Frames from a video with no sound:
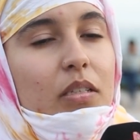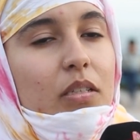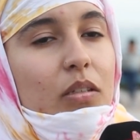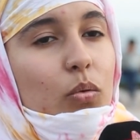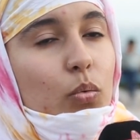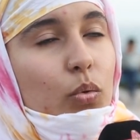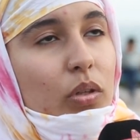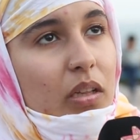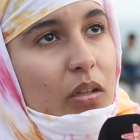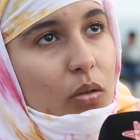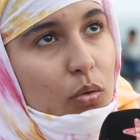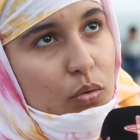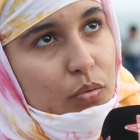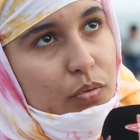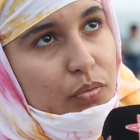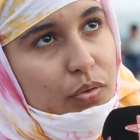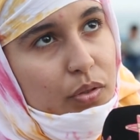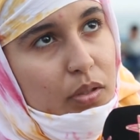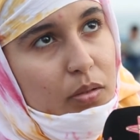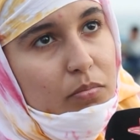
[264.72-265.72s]
تنوض
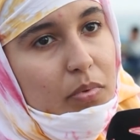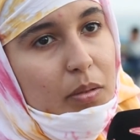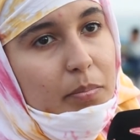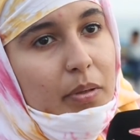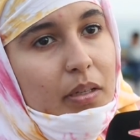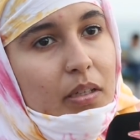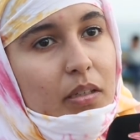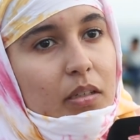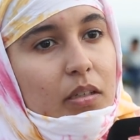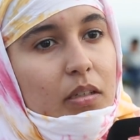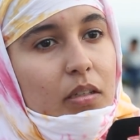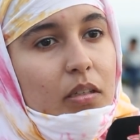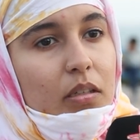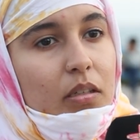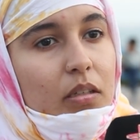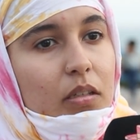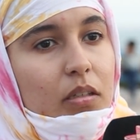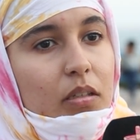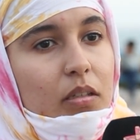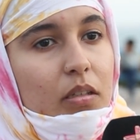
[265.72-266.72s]
العنف ما بين
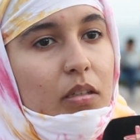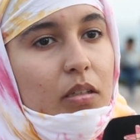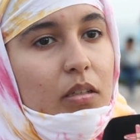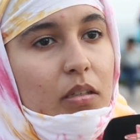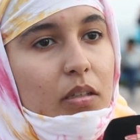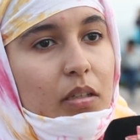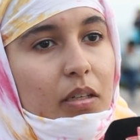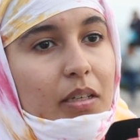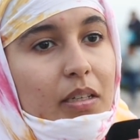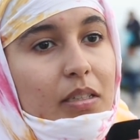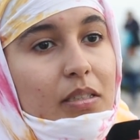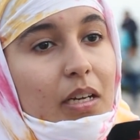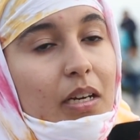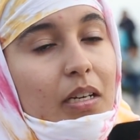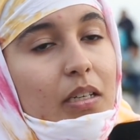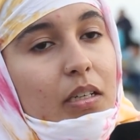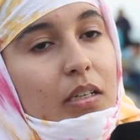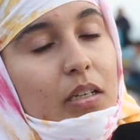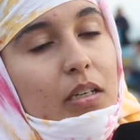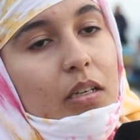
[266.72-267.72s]
يعني
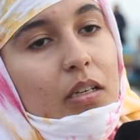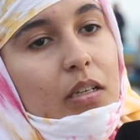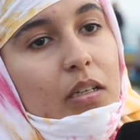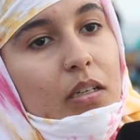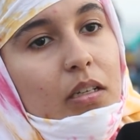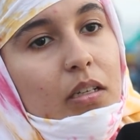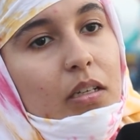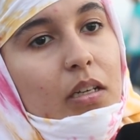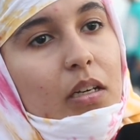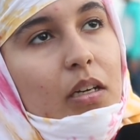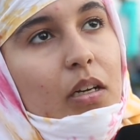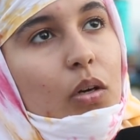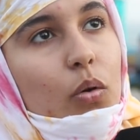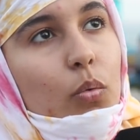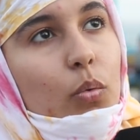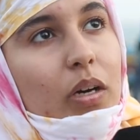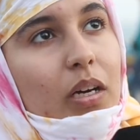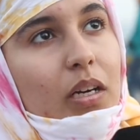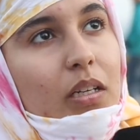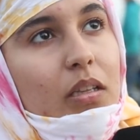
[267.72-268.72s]
تخلي
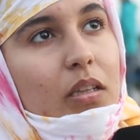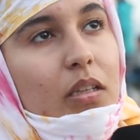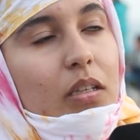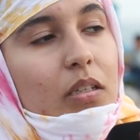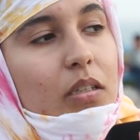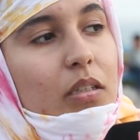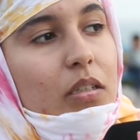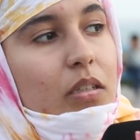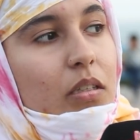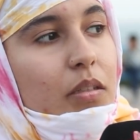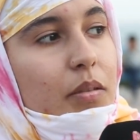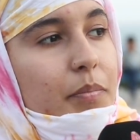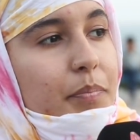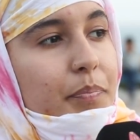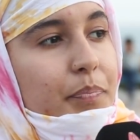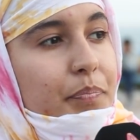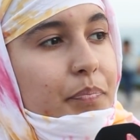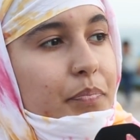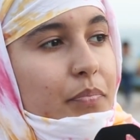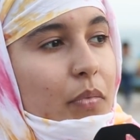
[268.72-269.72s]
واحد
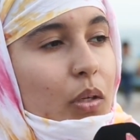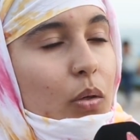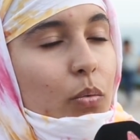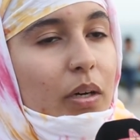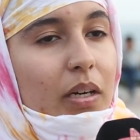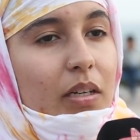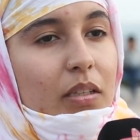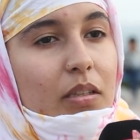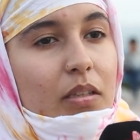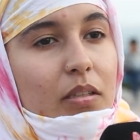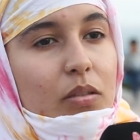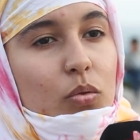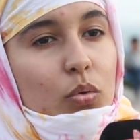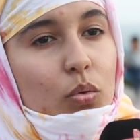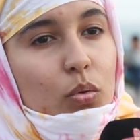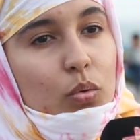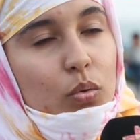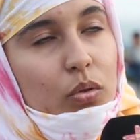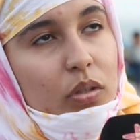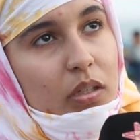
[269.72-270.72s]
واحد
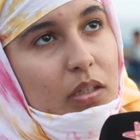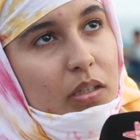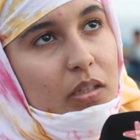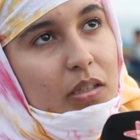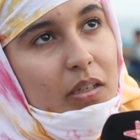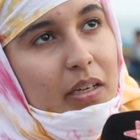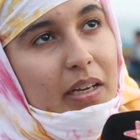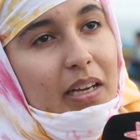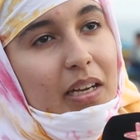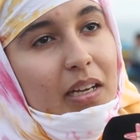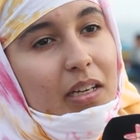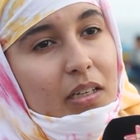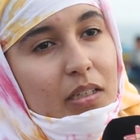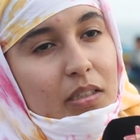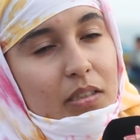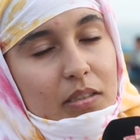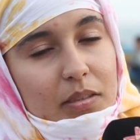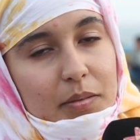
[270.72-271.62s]
السلوك غير